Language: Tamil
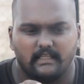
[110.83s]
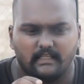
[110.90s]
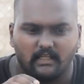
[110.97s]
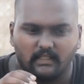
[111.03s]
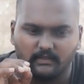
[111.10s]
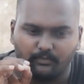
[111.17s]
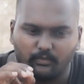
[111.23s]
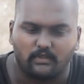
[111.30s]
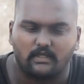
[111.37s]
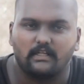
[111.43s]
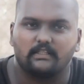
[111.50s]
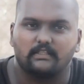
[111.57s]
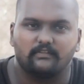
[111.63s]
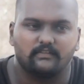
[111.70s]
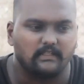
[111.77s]
ஏன்னா அந்த
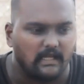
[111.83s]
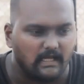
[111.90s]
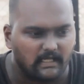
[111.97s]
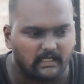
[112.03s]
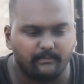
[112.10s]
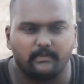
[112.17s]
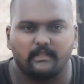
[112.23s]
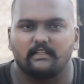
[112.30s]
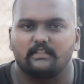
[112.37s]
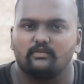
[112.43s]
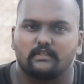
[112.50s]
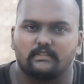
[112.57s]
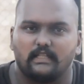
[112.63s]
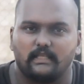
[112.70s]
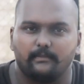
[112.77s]
போராட்டத்தை வந்து
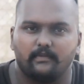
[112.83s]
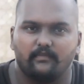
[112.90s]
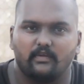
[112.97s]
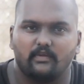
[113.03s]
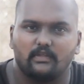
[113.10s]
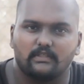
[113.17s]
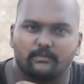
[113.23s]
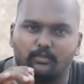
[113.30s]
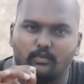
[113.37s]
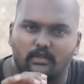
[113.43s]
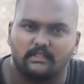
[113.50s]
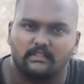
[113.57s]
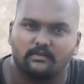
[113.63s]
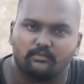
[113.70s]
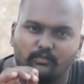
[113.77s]
ஆரம்பிக்கிறதுக்கு ஒரு தலைமை வேணும் அந்த
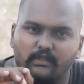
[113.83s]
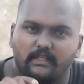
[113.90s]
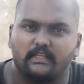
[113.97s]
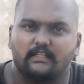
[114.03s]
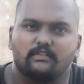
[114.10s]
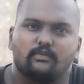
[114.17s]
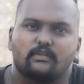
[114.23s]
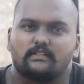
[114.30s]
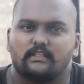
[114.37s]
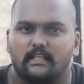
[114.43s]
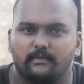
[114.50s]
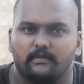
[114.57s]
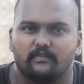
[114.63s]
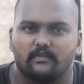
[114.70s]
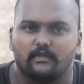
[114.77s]
போராட்டத்தை முடிக்கிறதுக்கு ஒரு
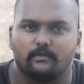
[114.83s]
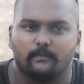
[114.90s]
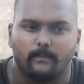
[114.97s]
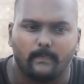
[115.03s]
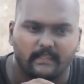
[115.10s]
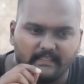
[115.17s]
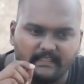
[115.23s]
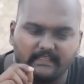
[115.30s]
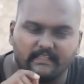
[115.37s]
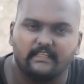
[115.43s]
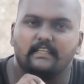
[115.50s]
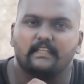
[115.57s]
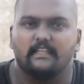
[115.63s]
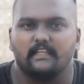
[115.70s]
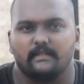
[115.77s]
தலைமை வேணும் இங்கே
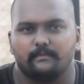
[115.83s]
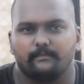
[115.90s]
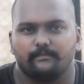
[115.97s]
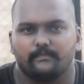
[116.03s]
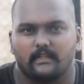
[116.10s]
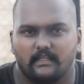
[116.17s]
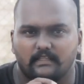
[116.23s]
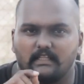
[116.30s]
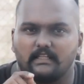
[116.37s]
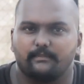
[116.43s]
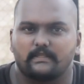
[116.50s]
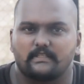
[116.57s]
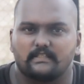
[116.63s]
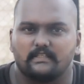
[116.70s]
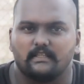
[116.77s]
இல்லையே அதான
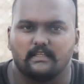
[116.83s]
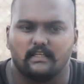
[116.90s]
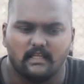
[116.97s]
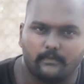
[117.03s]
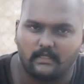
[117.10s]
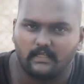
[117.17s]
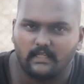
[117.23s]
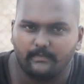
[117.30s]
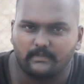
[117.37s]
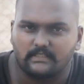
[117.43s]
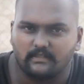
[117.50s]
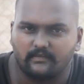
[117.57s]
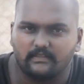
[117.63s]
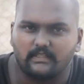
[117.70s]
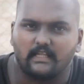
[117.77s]
பிரச்சனை மெரினா
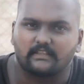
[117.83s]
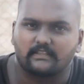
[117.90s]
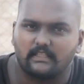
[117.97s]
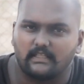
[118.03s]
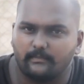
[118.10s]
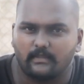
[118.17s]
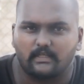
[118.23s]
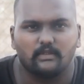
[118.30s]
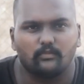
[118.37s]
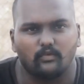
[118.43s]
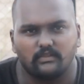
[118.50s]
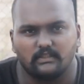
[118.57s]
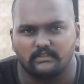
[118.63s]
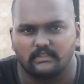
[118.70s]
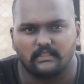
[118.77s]
பீச்சில் வந்து அத்தனை மக்களும்
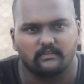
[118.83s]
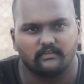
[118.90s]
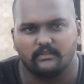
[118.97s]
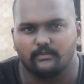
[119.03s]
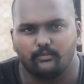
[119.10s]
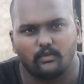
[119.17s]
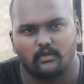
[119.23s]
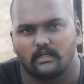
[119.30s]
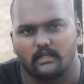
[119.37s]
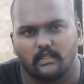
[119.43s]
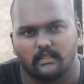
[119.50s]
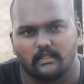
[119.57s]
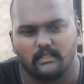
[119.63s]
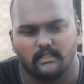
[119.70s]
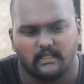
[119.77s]
ஒன்று திரண்டு வந்து
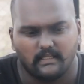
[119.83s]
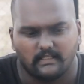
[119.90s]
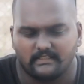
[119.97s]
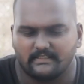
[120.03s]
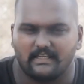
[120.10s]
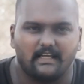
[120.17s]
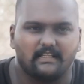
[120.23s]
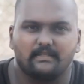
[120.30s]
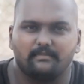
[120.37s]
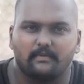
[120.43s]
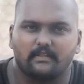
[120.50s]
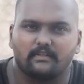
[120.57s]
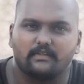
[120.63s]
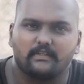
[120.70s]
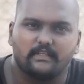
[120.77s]
போராடினாங்க ஜாதி
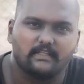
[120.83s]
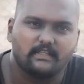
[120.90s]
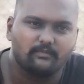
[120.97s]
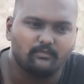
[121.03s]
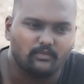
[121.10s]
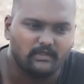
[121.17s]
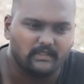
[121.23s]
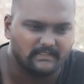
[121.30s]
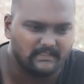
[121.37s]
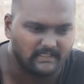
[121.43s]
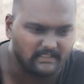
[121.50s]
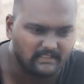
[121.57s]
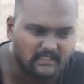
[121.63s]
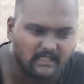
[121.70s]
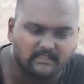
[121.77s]
மதம் இனம் மொழி இது
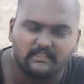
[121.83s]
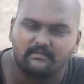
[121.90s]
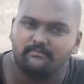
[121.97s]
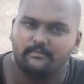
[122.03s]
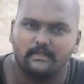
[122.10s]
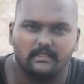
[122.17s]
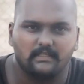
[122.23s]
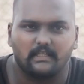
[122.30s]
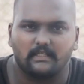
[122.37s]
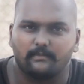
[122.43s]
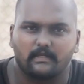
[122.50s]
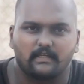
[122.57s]
எல்லாத்தையும் மீறி தானே